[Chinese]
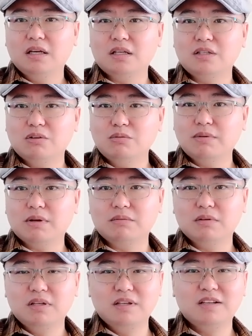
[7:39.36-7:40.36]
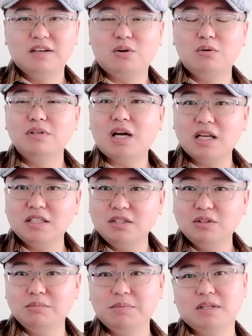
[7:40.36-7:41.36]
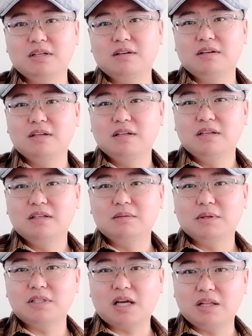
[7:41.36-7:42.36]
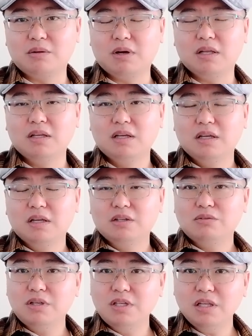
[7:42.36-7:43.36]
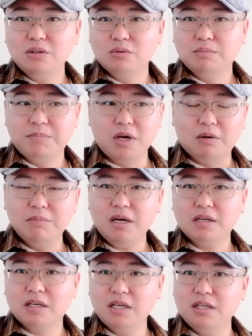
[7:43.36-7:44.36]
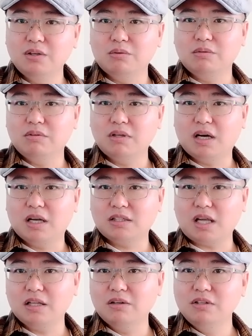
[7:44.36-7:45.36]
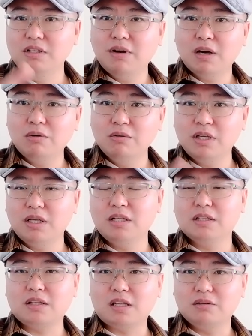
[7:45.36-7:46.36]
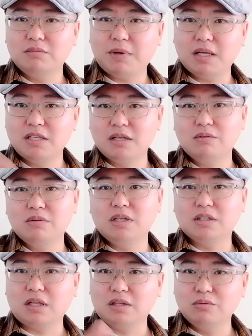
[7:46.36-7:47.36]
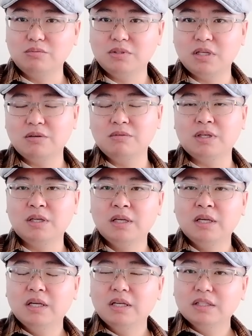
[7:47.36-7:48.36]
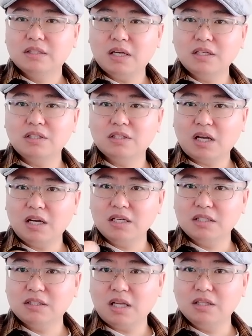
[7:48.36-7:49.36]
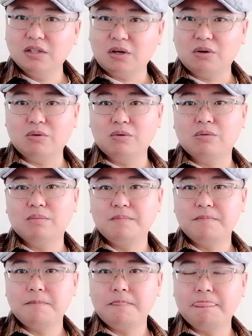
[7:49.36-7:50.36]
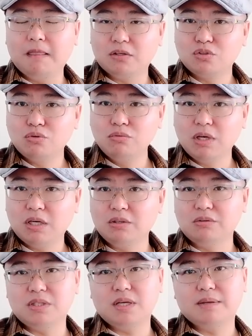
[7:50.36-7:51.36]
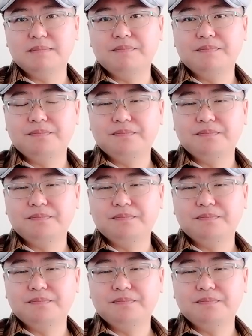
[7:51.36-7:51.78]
两千五百轰炸机都比这个是吧？炸得远。所以印度表面上可以有啊，打到一万公里，打到八千公里，打到五千公里。但是它这个弹头啊，数量有限，